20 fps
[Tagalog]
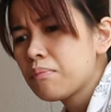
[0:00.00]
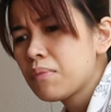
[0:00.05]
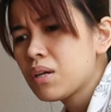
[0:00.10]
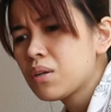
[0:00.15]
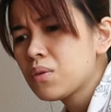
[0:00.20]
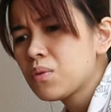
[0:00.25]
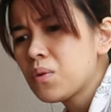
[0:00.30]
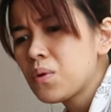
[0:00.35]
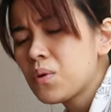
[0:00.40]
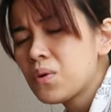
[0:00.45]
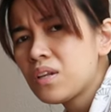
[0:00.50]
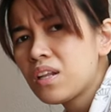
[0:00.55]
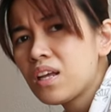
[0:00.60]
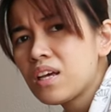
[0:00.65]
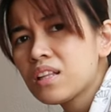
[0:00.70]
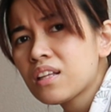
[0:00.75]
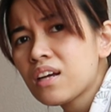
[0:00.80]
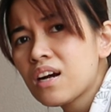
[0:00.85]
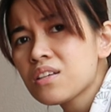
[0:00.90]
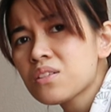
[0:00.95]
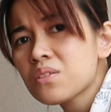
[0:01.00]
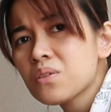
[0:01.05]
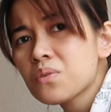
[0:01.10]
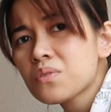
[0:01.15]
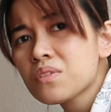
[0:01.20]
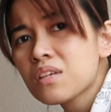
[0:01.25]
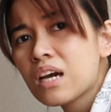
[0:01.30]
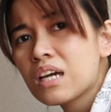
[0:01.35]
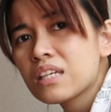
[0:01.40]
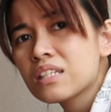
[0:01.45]
Merong online, kasi
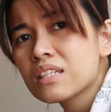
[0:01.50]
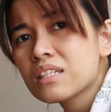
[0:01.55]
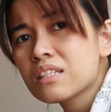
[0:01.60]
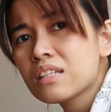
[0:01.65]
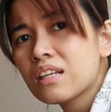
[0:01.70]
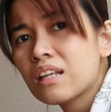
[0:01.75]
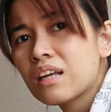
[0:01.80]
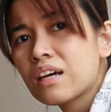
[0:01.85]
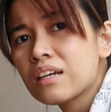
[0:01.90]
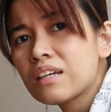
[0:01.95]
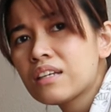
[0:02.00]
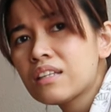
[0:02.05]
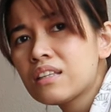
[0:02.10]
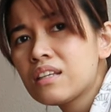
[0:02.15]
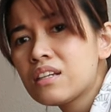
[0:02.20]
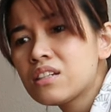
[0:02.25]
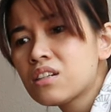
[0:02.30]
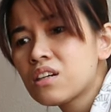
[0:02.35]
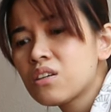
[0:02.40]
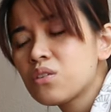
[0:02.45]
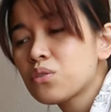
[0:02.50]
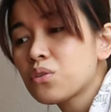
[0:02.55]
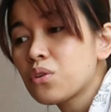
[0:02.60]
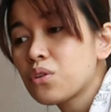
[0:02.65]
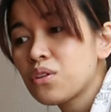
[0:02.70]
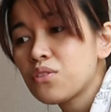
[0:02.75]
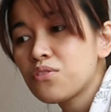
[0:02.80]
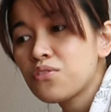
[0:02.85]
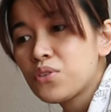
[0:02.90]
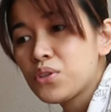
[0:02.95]
yung sizes nila, hindi siya yung
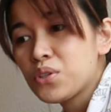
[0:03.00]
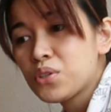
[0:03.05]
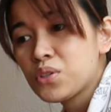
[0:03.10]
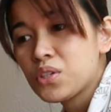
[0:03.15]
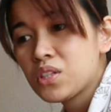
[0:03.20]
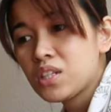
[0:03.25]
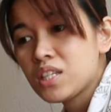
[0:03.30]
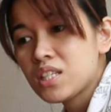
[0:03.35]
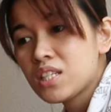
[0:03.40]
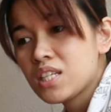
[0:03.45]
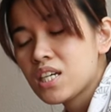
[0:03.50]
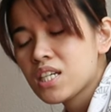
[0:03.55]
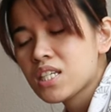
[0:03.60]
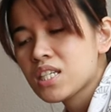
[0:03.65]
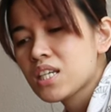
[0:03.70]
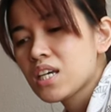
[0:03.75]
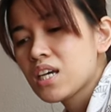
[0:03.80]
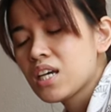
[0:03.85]
34, 36,